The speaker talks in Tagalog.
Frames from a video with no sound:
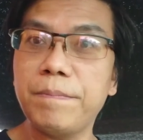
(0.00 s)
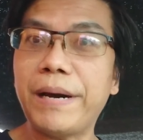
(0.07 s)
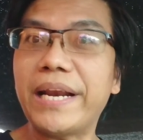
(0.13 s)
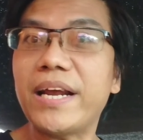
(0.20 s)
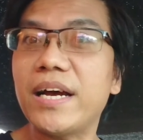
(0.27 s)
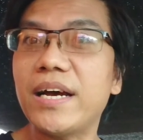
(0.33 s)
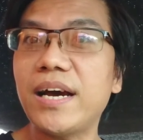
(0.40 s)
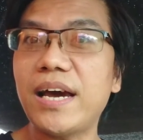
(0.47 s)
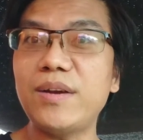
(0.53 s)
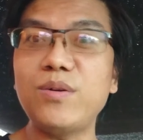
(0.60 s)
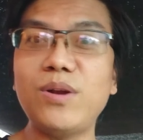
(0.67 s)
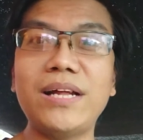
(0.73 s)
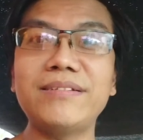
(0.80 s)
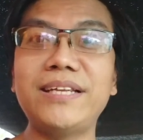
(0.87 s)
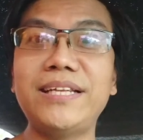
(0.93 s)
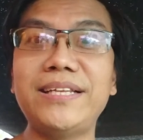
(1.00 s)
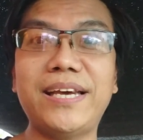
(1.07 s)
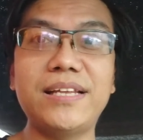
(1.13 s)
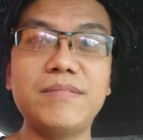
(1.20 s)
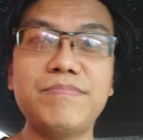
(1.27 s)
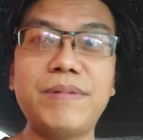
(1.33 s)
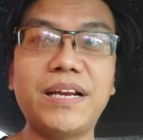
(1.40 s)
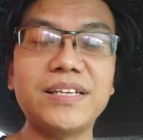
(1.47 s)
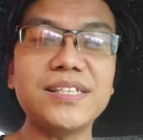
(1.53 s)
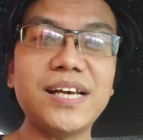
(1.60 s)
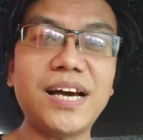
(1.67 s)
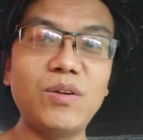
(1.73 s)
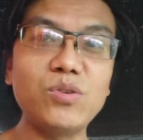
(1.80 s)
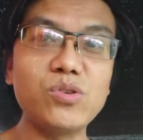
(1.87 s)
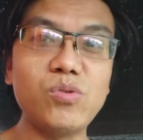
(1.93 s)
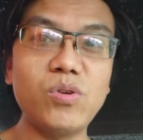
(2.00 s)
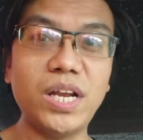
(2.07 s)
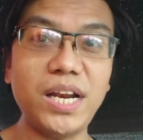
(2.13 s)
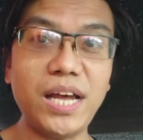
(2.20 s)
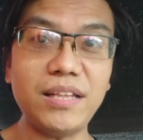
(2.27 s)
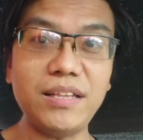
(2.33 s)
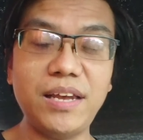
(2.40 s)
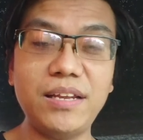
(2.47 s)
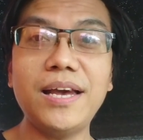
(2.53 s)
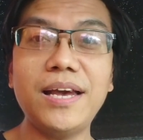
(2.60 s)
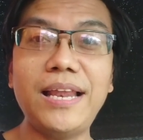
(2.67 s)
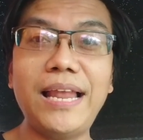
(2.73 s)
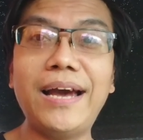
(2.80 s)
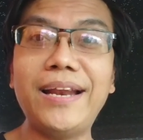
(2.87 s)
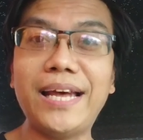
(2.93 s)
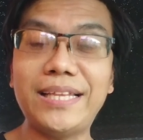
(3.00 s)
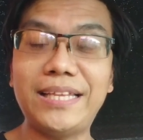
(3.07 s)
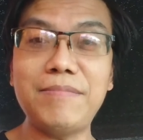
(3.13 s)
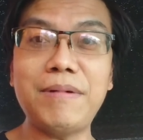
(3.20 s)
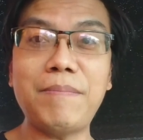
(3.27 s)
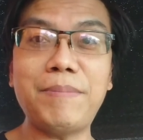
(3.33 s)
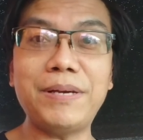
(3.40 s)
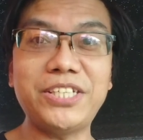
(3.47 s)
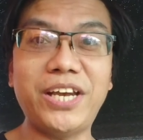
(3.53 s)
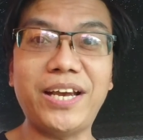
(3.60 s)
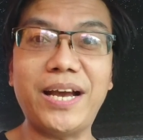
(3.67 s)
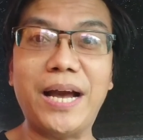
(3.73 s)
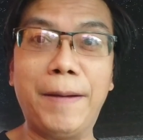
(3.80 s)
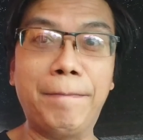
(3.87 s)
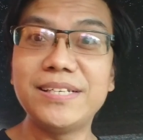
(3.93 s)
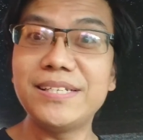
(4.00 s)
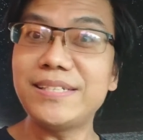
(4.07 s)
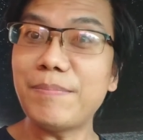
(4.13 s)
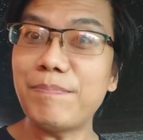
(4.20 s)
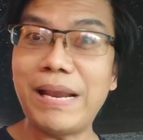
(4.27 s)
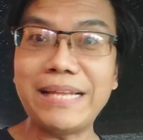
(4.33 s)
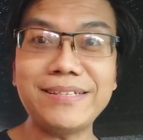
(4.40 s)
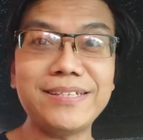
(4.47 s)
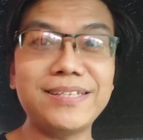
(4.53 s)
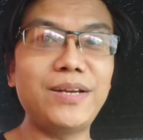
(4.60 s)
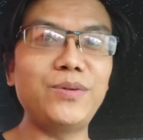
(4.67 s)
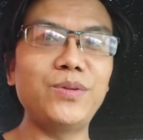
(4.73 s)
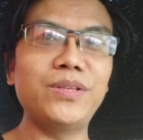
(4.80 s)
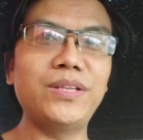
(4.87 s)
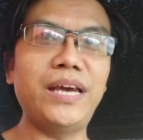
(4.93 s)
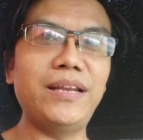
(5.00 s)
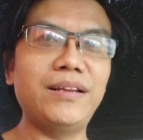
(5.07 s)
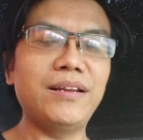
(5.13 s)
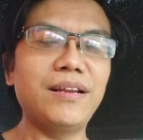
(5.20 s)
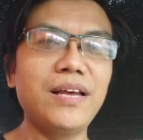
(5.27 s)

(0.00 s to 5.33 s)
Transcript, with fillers: Parang ano lang din yan, parang sa kalusugan natin, kailangan nating magpa-check up. Sa plants, ganun din.